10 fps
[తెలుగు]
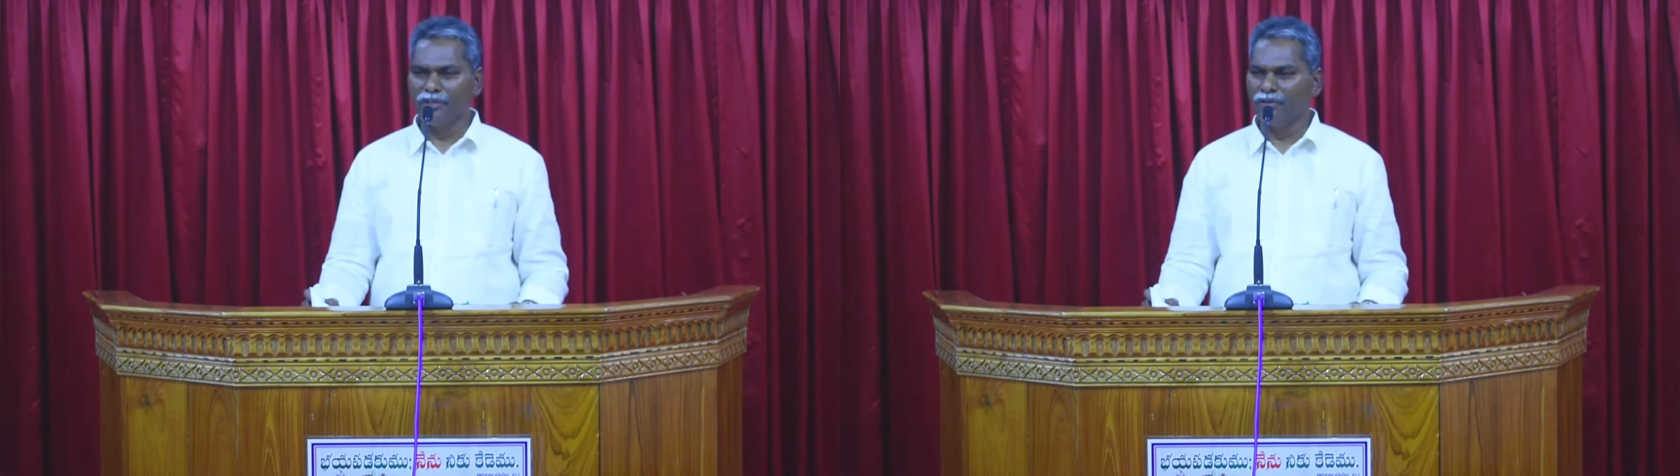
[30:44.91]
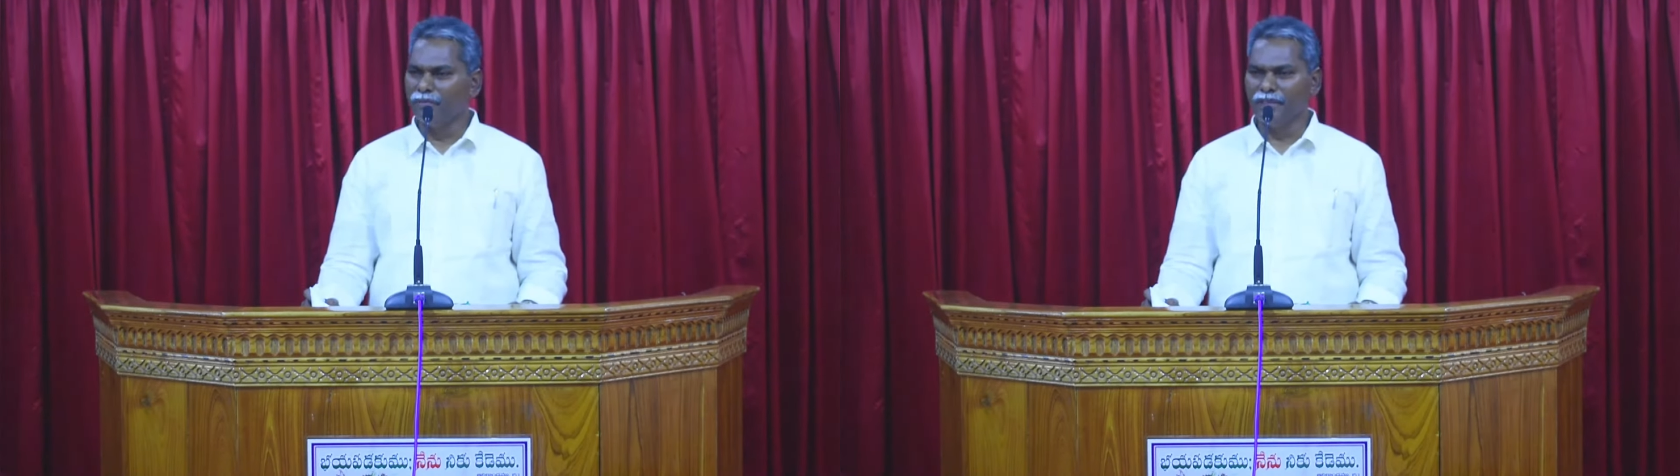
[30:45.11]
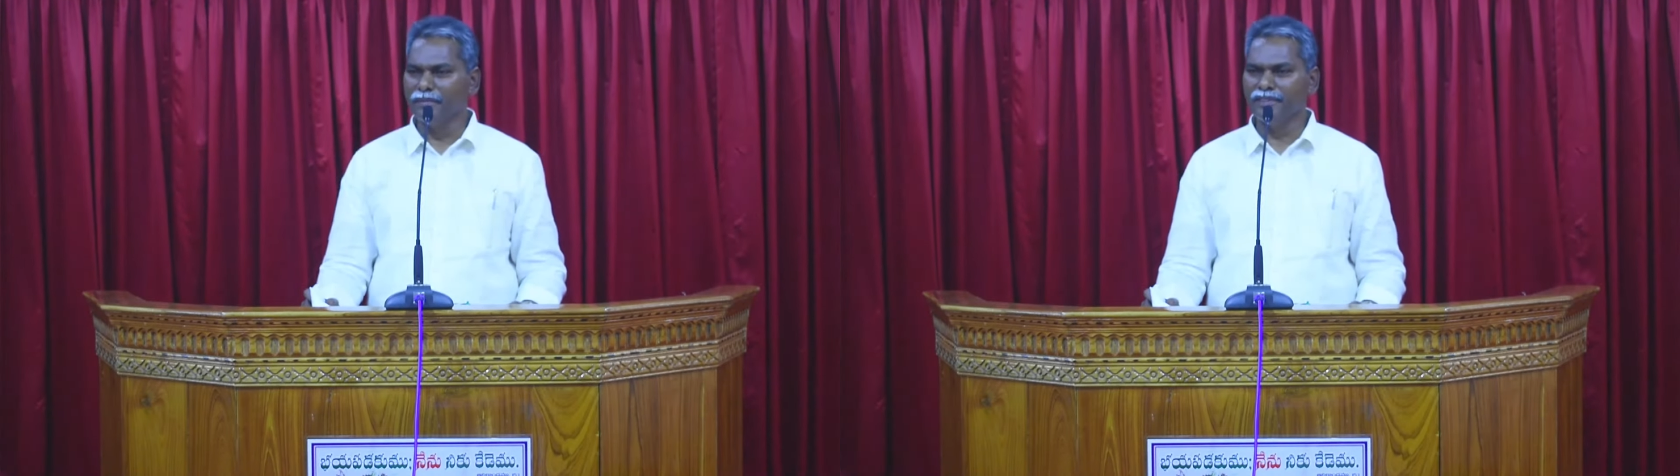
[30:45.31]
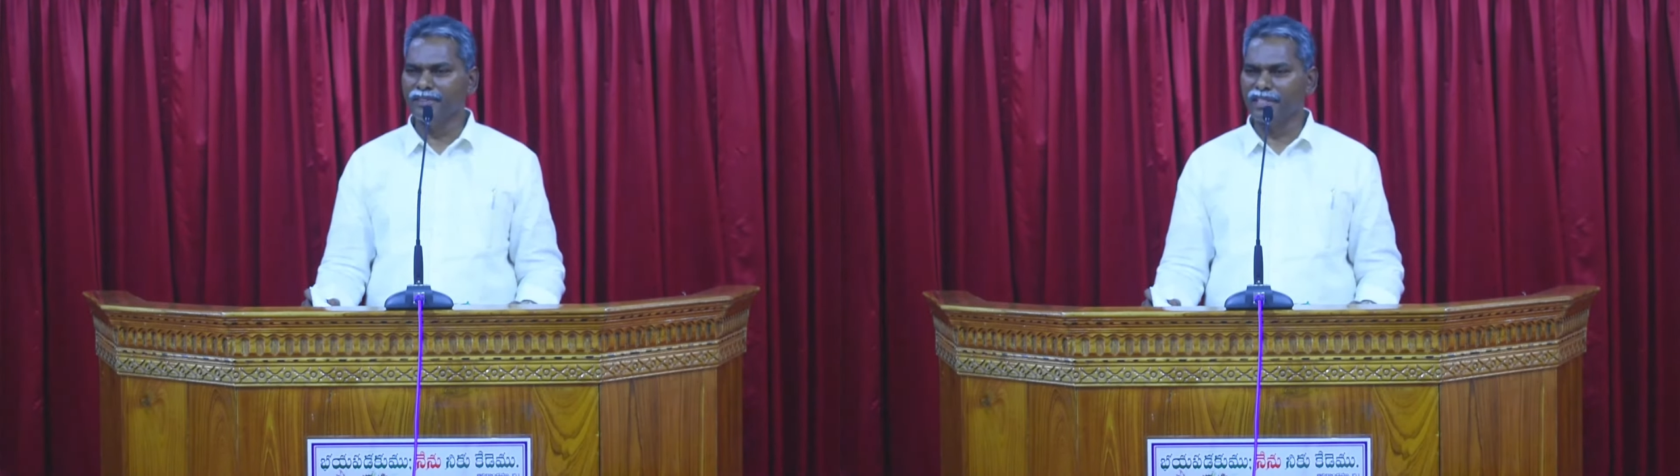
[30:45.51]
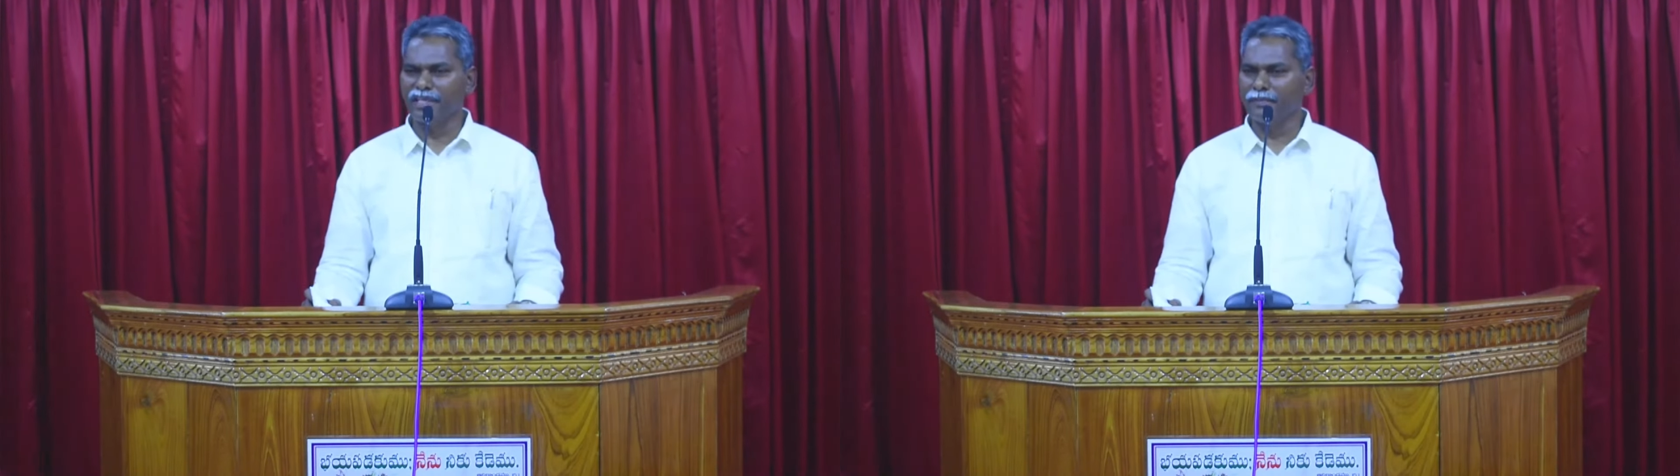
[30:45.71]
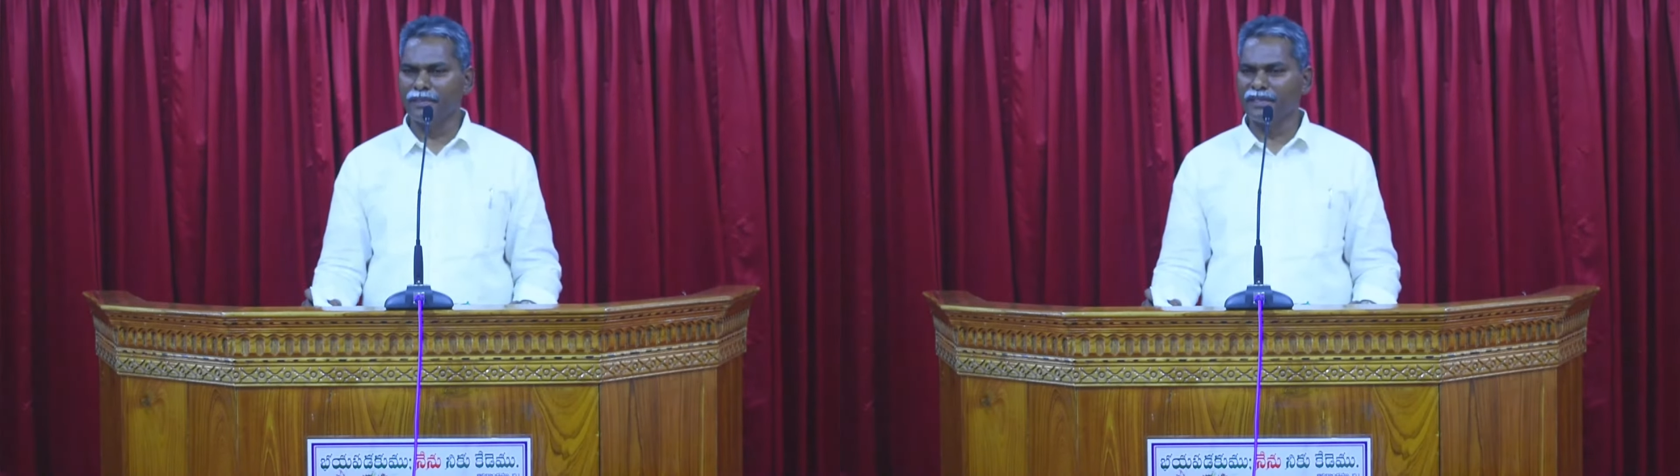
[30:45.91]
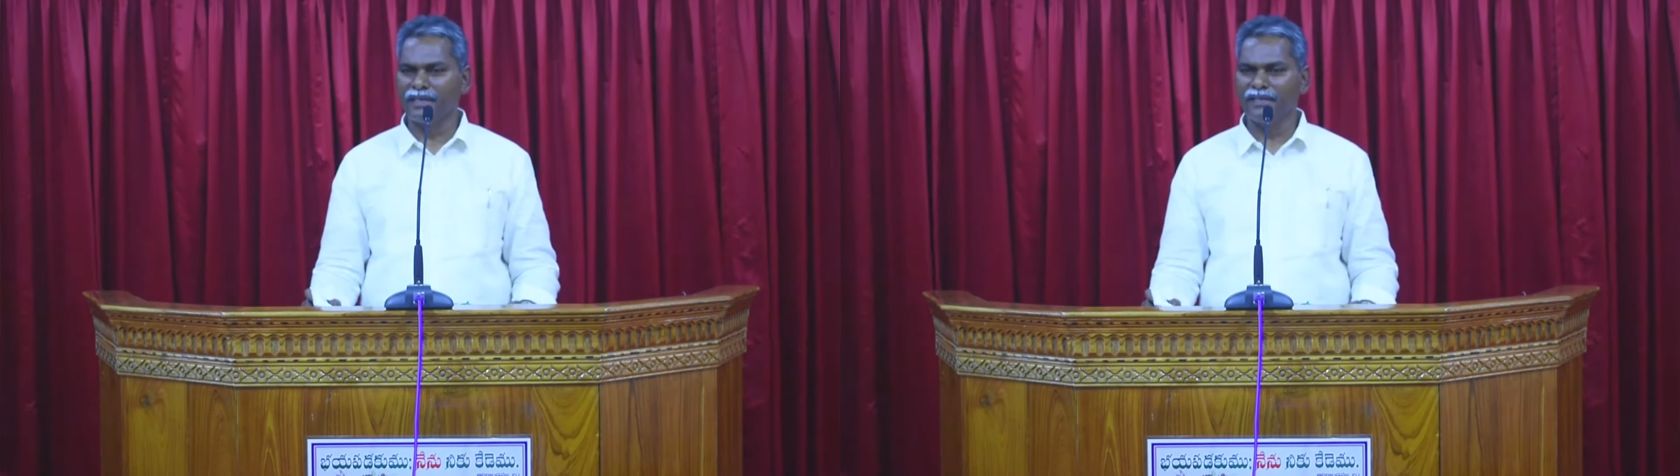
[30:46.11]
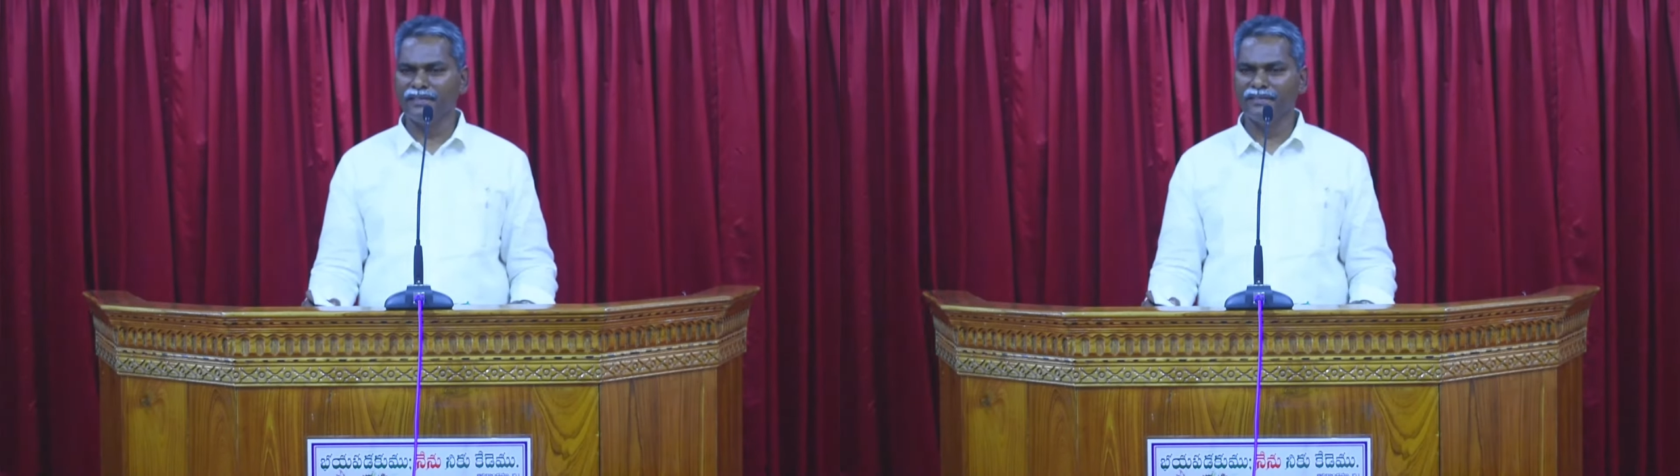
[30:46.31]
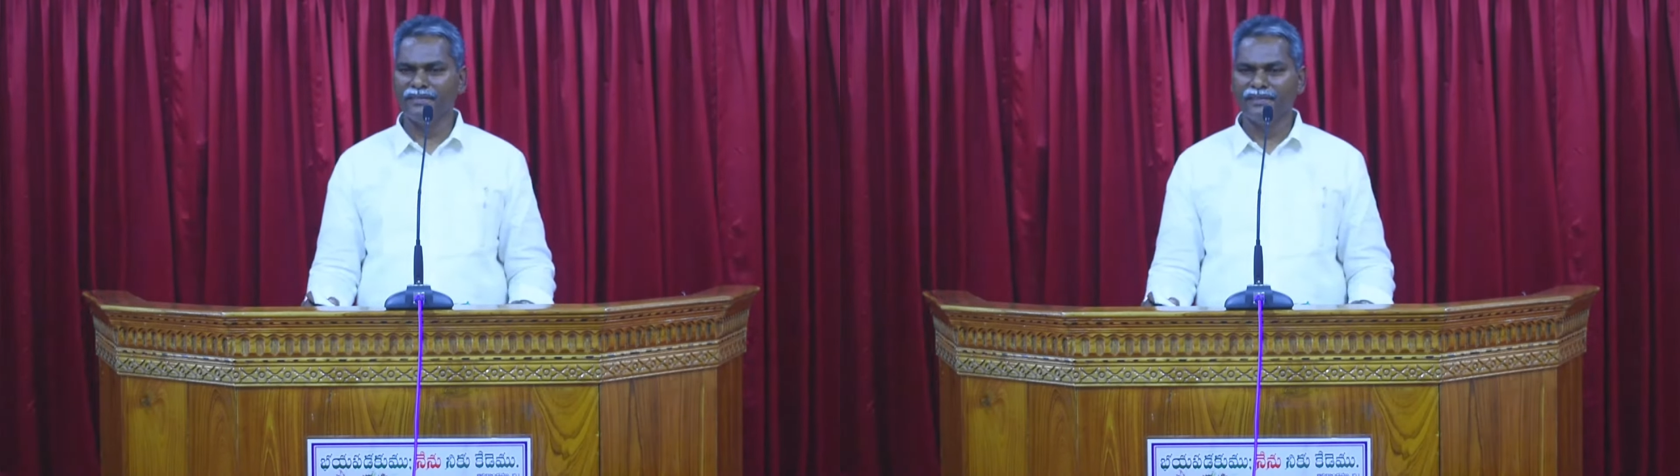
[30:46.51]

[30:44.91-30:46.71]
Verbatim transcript: దేవుడు మన మీద చిరాకు పడరండి